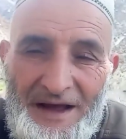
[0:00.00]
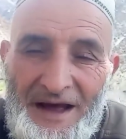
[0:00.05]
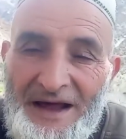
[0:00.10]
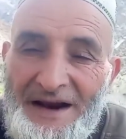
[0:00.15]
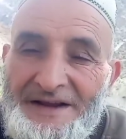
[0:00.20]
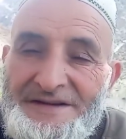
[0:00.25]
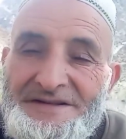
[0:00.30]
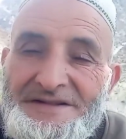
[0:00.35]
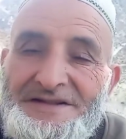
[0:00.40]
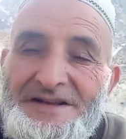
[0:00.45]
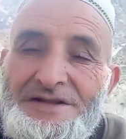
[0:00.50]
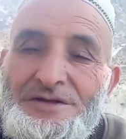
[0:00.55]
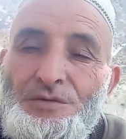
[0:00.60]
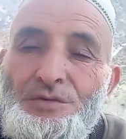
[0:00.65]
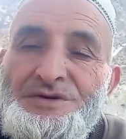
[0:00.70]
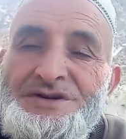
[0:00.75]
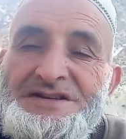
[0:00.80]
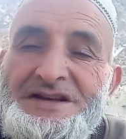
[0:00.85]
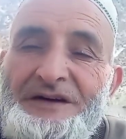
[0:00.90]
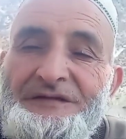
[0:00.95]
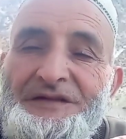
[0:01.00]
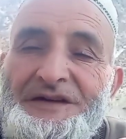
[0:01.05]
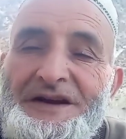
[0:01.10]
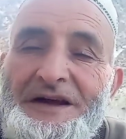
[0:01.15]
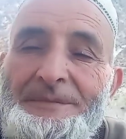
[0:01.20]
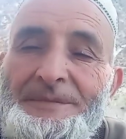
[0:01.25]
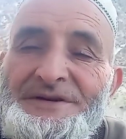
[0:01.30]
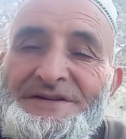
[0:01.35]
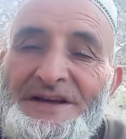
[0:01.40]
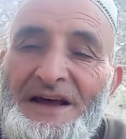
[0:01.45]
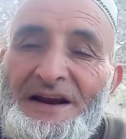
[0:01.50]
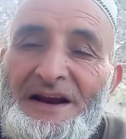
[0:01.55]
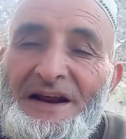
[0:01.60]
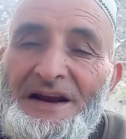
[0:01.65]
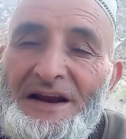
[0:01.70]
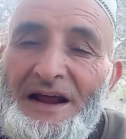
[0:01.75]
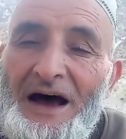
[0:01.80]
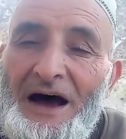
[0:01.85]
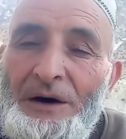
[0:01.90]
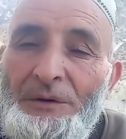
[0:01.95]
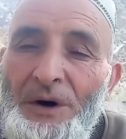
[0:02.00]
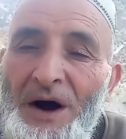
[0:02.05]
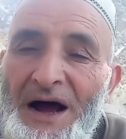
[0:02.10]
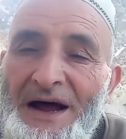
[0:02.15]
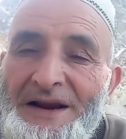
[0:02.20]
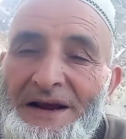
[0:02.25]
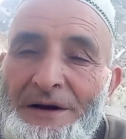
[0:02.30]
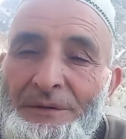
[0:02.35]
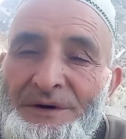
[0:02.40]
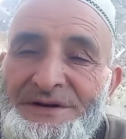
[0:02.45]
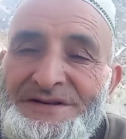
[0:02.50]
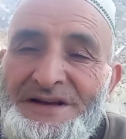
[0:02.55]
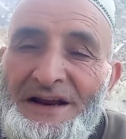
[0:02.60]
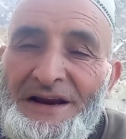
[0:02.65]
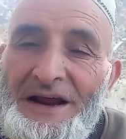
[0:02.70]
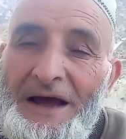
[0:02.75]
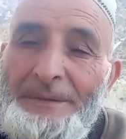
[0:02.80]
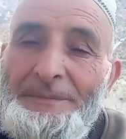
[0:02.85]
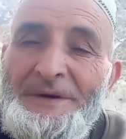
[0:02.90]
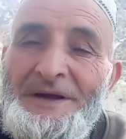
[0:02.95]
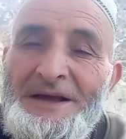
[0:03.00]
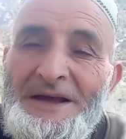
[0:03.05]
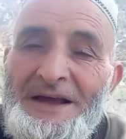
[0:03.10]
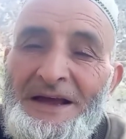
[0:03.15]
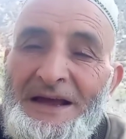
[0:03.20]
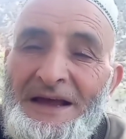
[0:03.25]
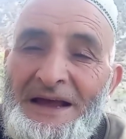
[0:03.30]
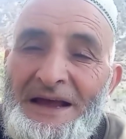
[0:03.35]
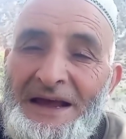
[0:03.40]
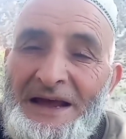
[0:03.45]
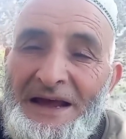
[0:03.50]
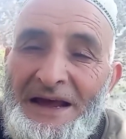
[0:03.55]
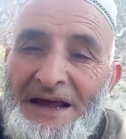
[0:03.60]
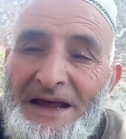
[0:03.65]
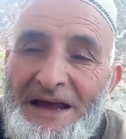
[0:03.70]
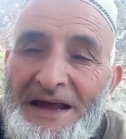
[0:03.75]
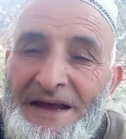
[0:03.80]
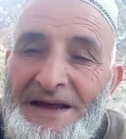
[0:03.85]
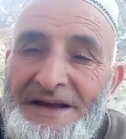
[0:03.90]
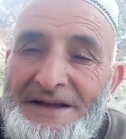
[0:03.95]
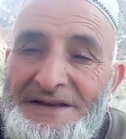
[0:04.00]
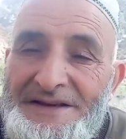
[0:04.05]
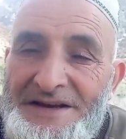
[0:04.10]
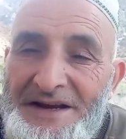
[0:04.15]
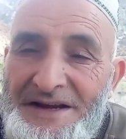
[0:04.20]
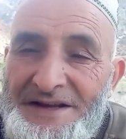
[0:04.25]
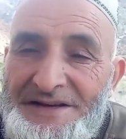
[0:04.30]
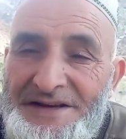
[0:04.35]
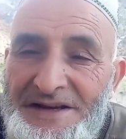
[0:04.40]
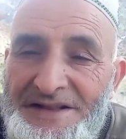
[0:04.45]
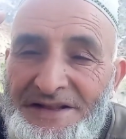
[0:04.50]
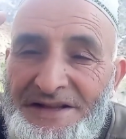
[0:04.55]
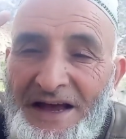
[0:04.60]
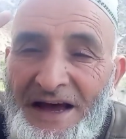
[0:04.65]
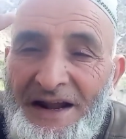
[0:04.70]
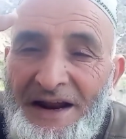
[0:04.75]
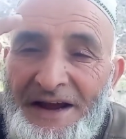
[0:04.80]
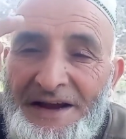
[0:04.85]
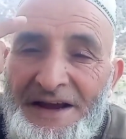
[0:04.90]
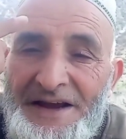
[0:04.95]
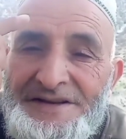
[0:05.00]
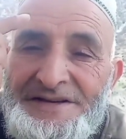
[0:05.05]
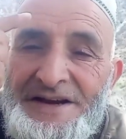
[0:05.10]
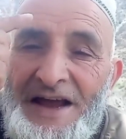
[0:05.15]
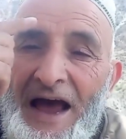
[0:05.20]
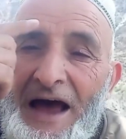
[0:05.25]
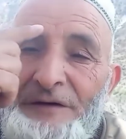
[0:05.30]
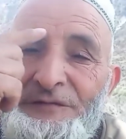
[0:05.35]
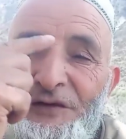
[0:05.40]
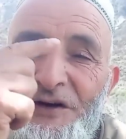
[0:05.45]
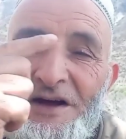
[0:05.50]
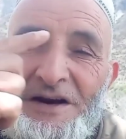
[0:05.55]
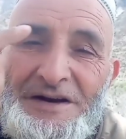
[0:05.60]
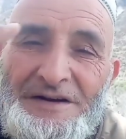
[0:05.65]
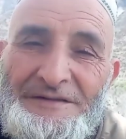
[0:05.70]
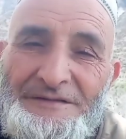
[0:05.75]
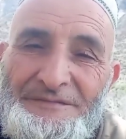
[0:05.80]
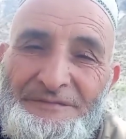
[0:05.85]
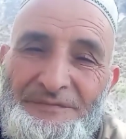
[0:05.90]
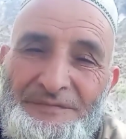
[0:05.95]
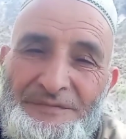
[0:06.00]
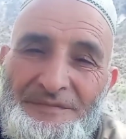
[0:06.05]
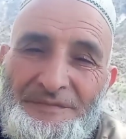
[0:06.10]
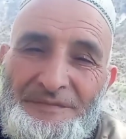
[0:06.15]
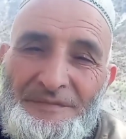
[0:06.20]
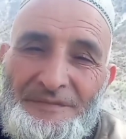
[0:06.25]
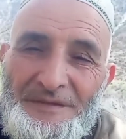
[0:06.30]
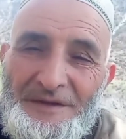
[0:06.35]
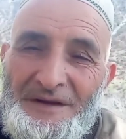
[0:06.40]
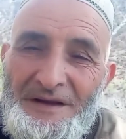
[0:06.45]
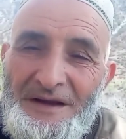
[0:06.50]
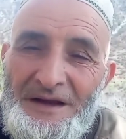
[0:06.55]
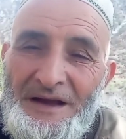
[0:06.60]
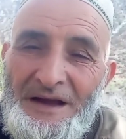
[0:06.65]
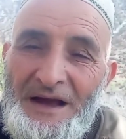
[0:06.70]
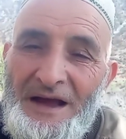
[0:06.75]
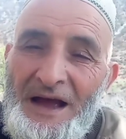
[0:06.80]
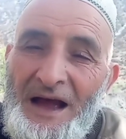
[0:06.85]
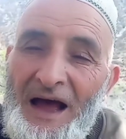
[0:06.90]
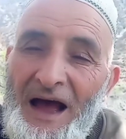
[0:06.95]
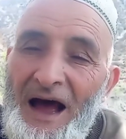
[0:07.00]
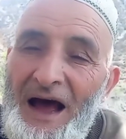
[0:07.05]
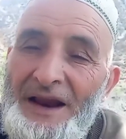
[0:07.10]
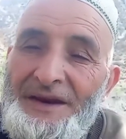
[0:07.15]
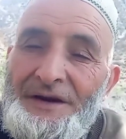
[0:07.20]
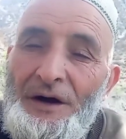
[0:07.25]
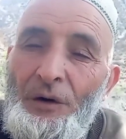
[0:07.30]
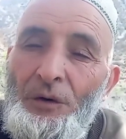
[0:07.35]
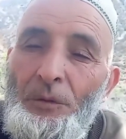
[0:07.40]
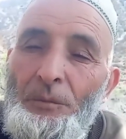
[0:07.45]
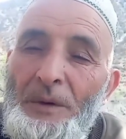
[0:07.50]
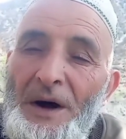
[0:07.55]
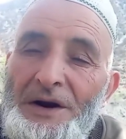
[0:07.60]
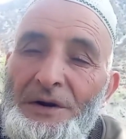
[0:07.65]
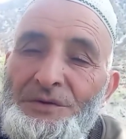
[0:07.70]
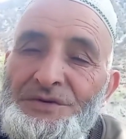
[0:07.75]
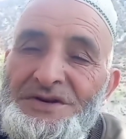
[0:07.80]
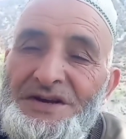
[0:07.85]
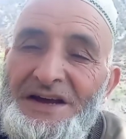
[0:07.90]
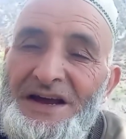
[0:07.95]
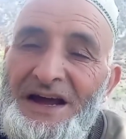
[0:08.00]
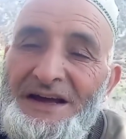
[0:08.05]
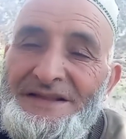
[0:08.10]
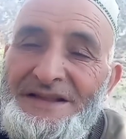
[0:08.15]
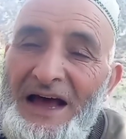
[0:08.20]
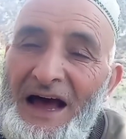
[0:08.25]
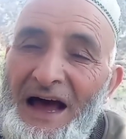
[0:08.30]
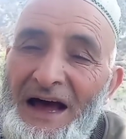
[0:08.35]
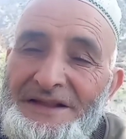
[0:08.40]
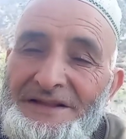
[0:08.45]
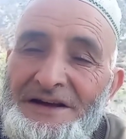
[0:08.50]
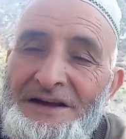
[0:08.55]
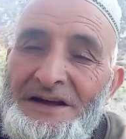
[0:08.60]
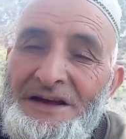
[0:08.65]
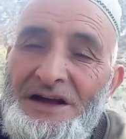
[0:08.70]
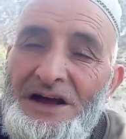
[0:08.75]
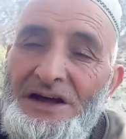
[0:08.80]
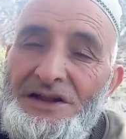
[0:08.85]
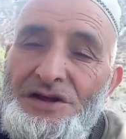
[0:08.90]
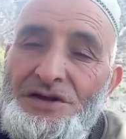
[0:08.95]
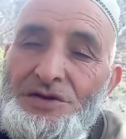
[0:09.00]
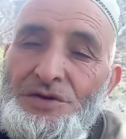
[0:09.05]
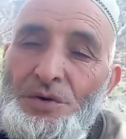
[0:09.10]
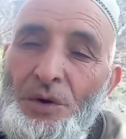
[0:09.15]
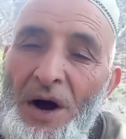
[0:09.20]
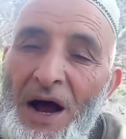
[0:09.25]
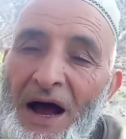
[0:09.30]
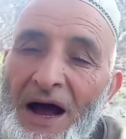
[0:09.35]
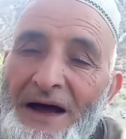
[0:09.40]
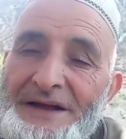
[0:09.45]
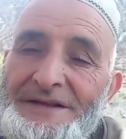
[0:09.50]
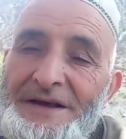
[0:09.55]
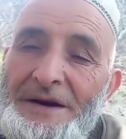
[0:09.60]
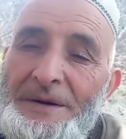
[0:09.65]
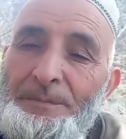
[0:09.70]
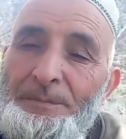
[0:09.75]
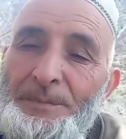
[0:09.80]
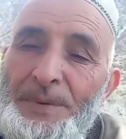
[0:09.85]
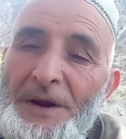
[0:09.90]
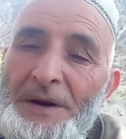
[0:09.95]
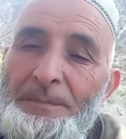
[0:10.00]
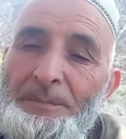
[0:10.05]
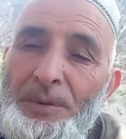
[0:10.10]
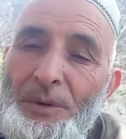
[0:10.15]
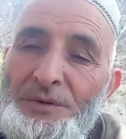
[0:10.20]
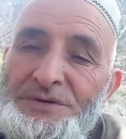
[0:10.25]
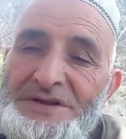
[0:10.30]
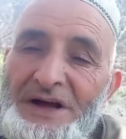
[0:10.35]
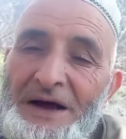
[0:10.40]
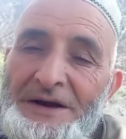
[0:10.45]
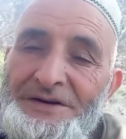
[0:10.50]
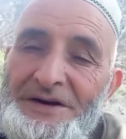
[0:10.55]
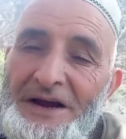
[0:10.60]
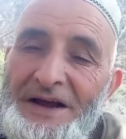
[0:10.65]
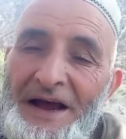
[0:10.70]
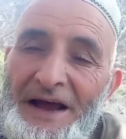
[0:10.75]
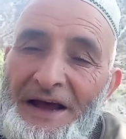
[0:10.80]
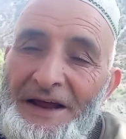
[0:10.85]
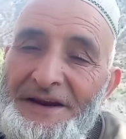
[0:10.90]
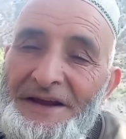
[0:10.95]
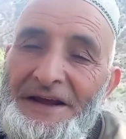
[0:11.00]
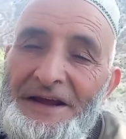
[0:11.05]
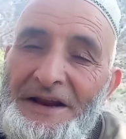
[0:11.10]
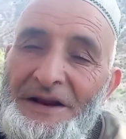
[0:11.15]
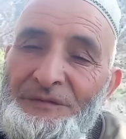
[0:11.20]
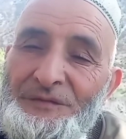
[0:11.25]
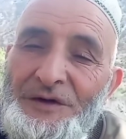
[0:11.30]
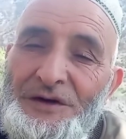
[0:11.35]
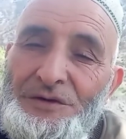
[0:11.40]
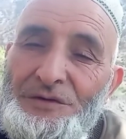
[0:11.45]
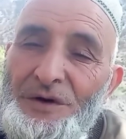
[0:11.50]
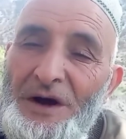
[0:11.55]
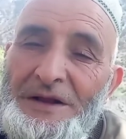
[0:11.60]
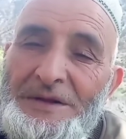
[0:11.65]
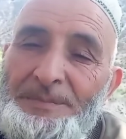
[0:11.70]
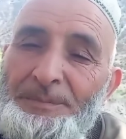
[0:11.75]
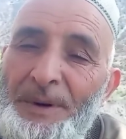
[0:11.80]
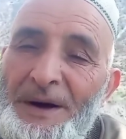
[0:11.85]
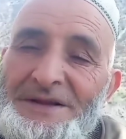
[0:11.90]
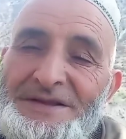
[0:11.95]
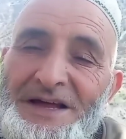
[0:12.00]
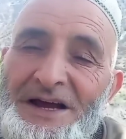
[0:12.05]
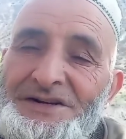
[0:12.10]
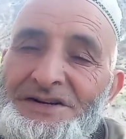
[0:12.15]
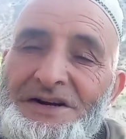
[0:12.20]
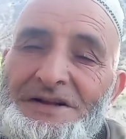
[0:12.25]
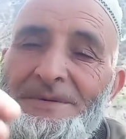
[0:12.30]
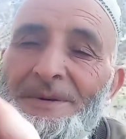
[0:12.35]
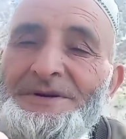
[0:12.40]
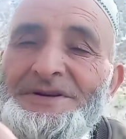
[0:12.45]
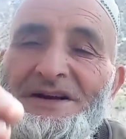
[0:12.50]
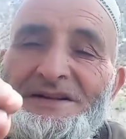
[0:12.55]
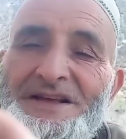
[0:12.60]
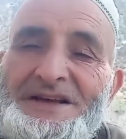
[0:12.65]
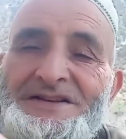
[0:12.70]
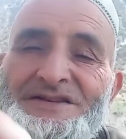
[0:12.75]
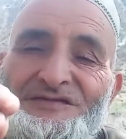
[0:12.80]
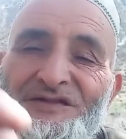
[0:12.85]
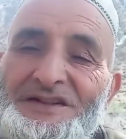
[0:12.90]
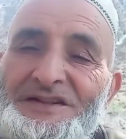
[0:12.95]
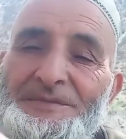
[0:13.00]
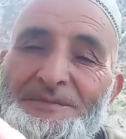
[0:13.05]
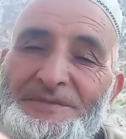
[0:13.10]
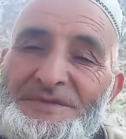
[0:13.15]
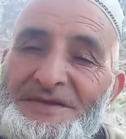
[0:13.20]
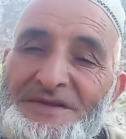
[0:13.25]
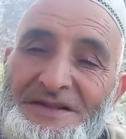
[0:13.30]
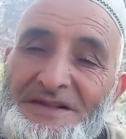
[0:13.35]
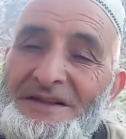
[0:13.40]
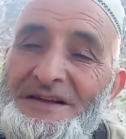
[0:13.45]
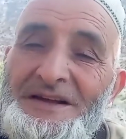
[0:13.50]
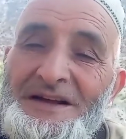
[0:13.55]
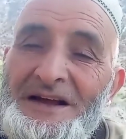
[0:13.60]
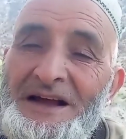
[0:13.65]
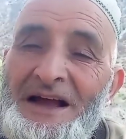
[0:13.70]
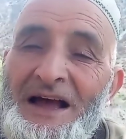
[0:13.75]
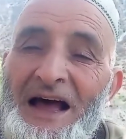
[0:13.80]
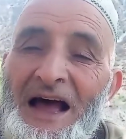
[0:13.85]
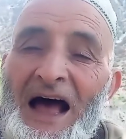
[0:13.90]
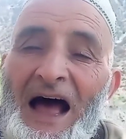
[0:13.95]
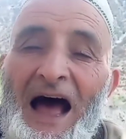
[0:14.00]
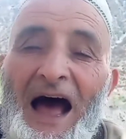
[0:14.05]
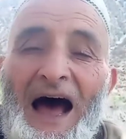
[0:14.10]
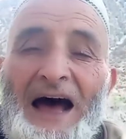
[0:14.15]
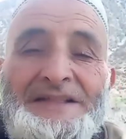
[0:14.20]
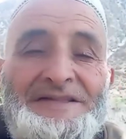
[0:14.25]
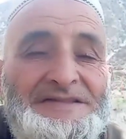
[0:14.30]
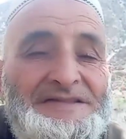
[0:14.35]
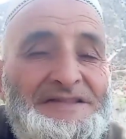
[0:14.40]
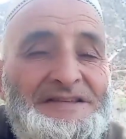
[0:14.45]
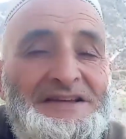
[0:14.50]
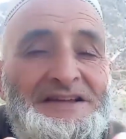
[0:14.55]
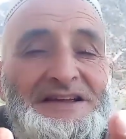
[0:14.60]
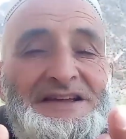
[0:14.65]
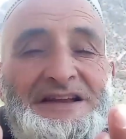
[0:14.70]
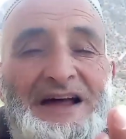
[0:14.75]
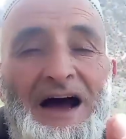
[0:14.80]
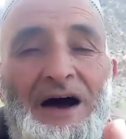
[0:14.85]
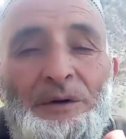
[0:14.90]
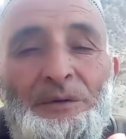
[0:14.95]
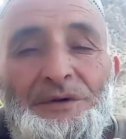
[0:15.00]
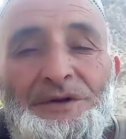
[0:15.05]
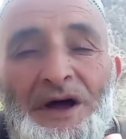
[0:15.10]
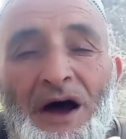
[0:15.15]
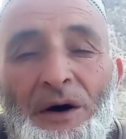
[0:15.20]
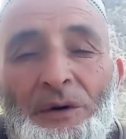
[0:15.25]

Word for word: راسن تتوصف النبي صلى الله عليه وسلم يجنزين ستياراكيش كافر أنهما الوصياتات الدعاء ديال ربي البورتاج يعني الفيديوهات بارطاجي جات تسفل من التنين نعوذ